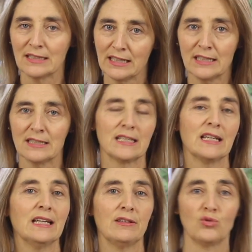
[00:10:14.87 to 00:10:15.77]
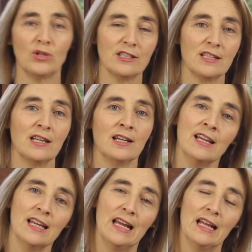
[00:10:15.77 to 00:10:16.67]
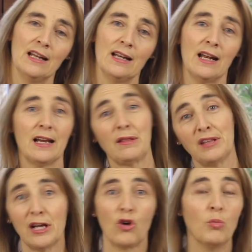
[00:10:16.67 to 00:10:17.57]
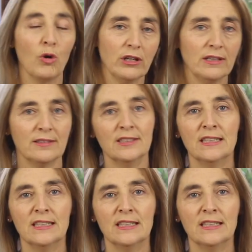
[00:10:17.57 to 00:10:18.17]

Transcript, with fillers: que ya sé que suele ser la receta comodín